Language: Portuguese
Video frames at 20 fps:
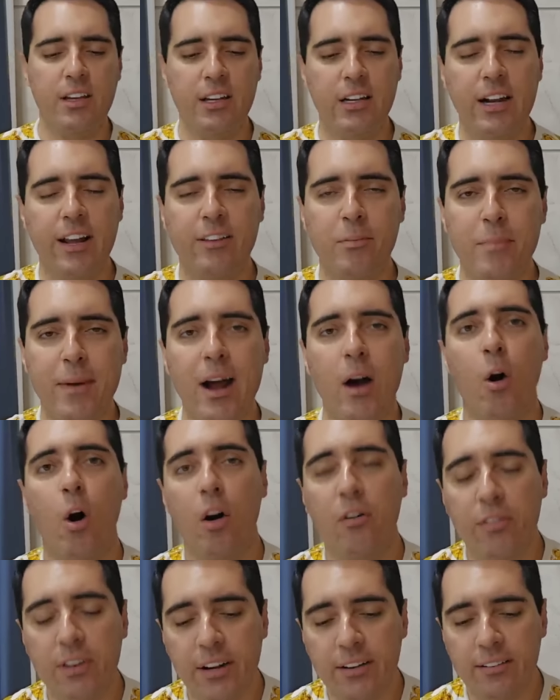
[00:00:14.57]
inglês para
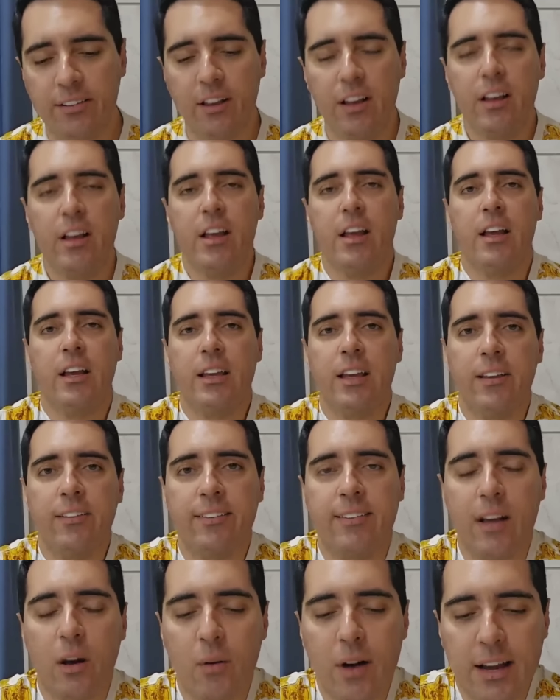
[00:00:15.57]
OVNIs, que
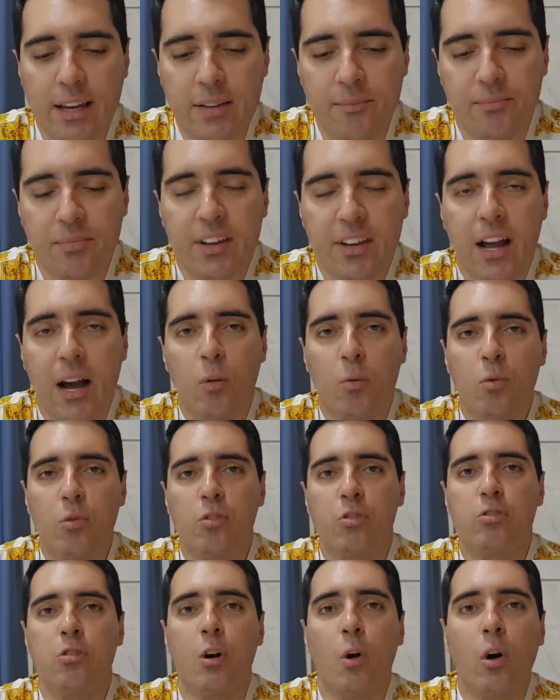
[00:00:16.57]
são aí
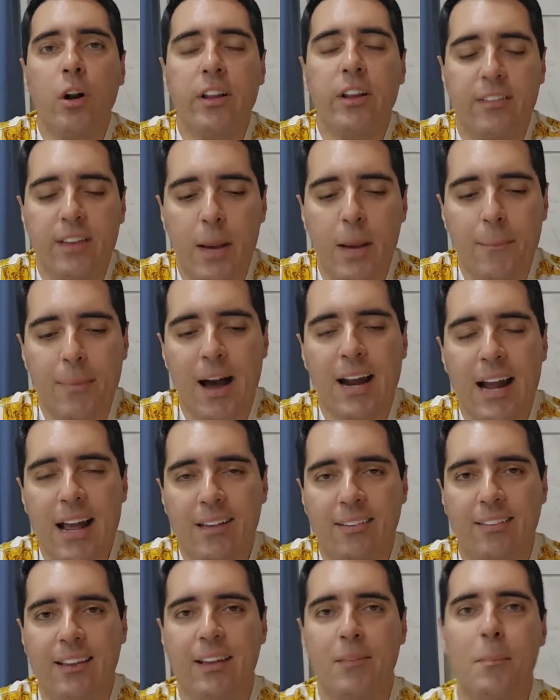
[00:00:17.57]
alguns drones que
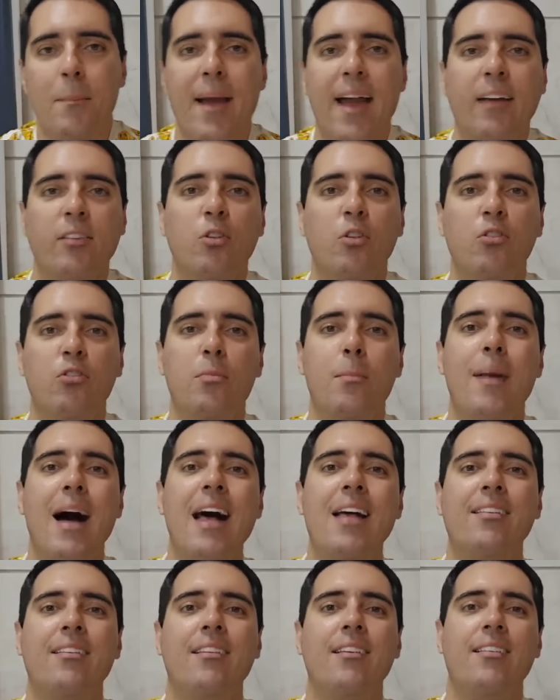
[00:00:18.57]
aparecem perto de
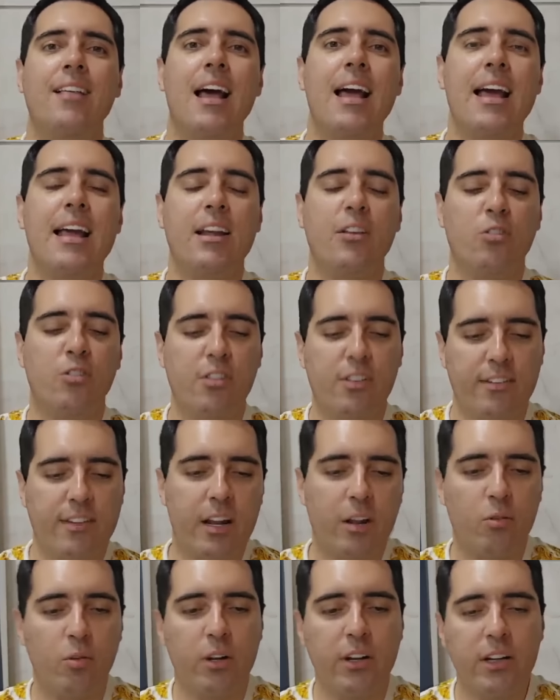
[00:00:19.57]
bases aéreas dos
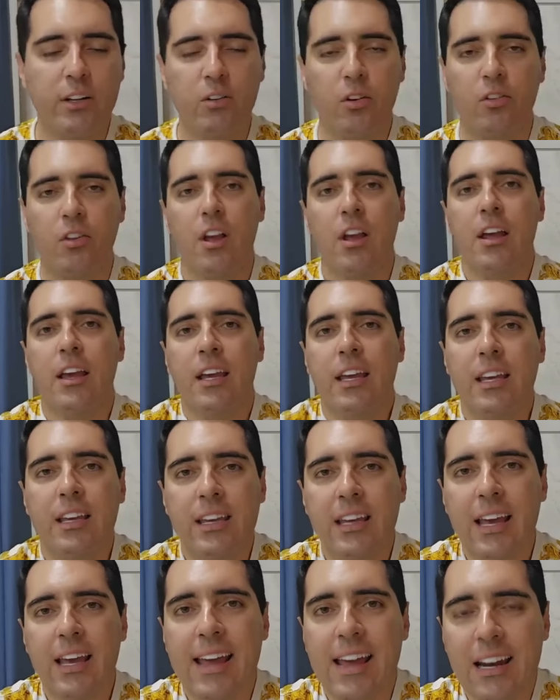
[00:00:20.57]
Estados Unidos e
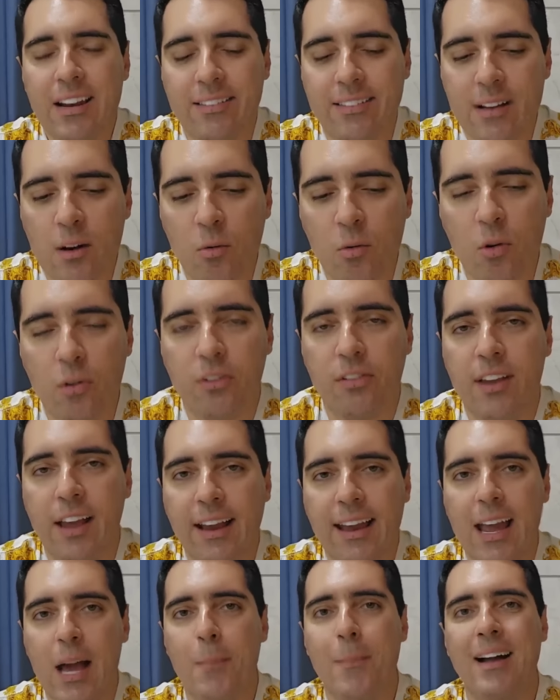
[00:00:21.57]
que eles não
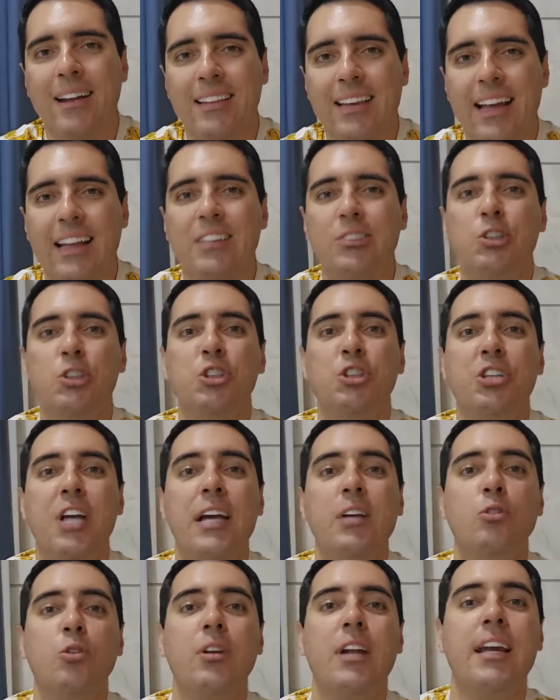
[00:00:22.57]
conseguem abater de
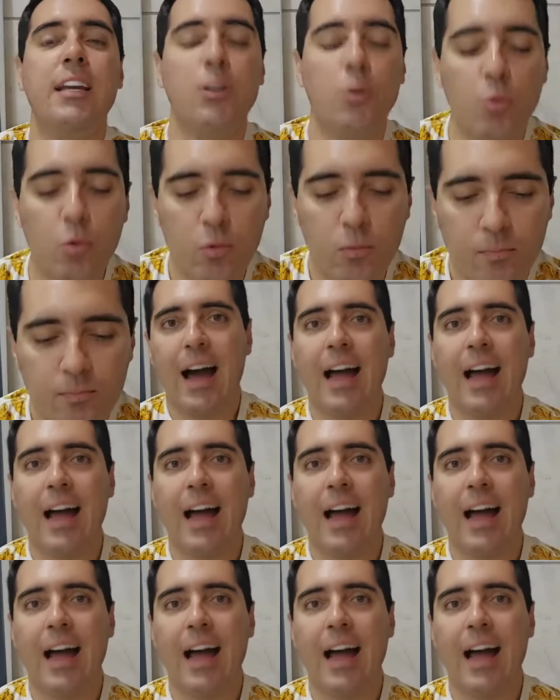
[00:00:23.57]
jeito nenhum.